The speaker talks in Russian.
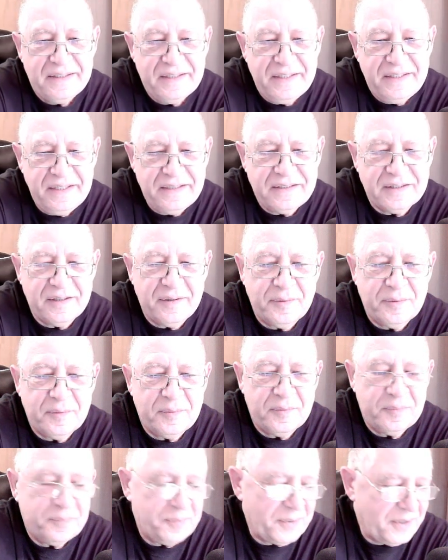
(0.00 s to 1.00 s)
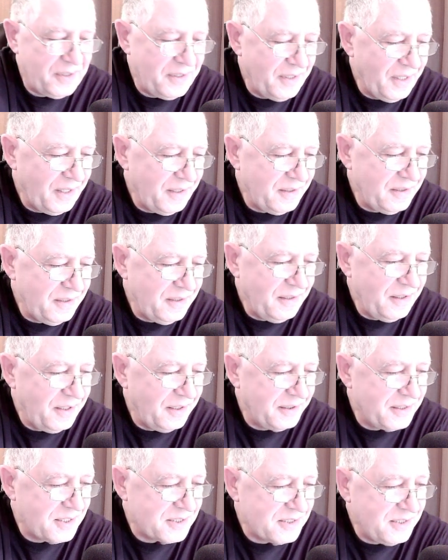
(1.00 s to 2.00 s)
Это приятно,
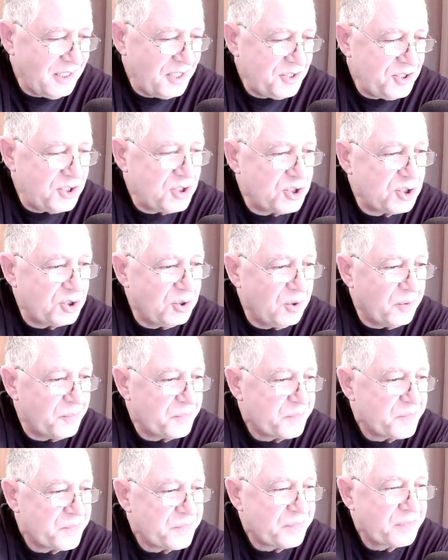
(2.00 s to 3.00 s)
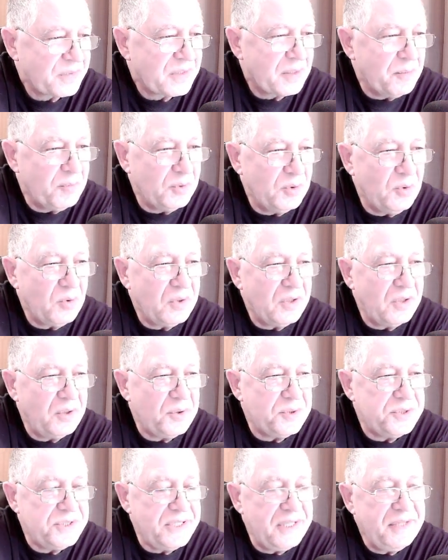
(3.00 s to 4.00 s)
это значит, что много
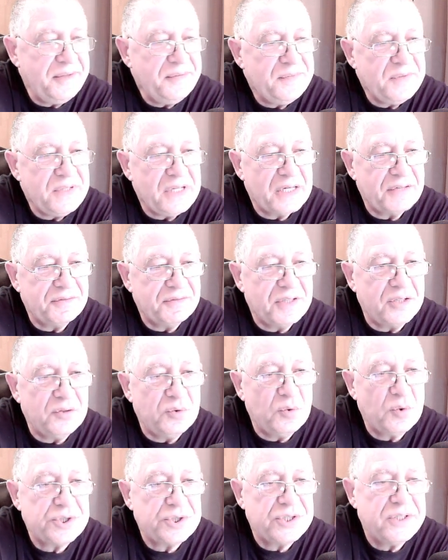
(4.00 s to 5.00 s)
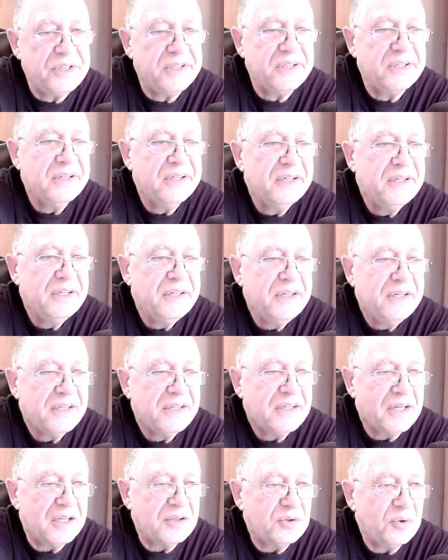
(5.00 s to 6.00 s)
людей неравнодушных,
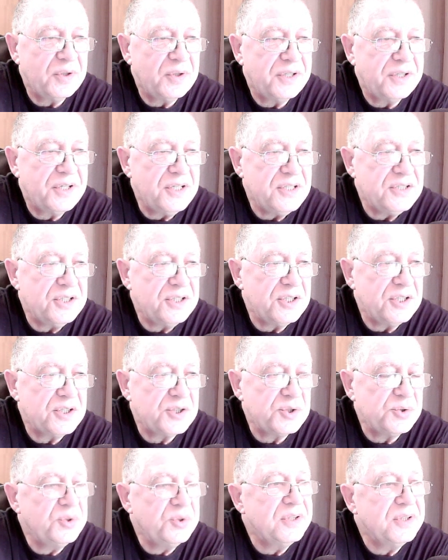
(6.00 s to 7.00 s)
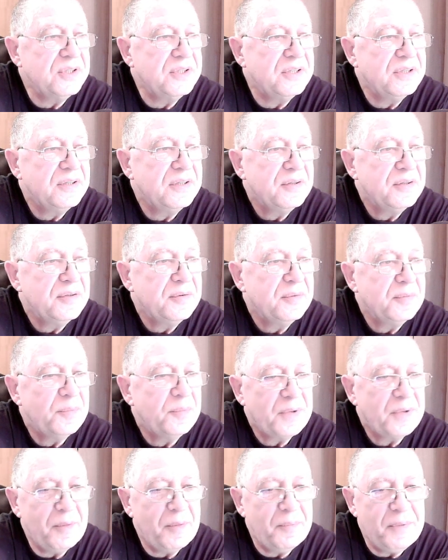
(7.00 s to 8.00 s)
которых интересуют
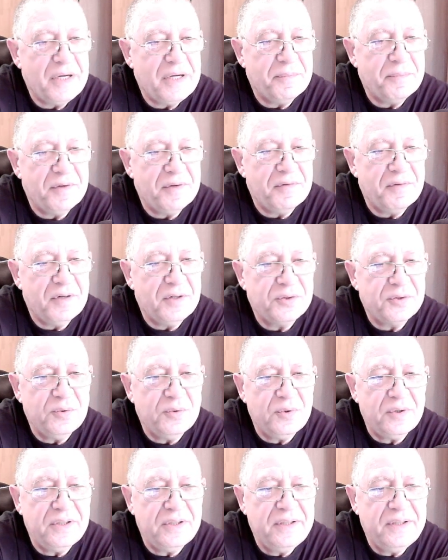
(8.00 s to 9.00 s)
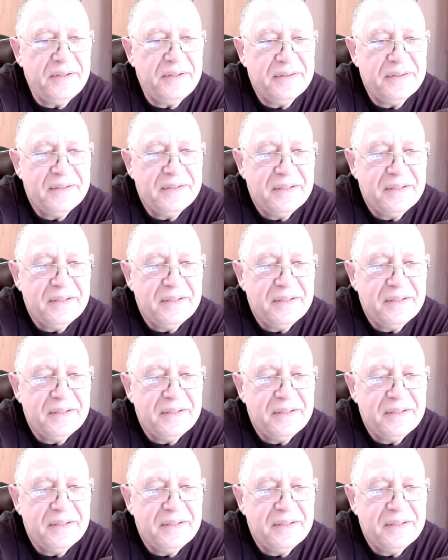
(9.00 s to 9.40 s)
проблемы Волторны,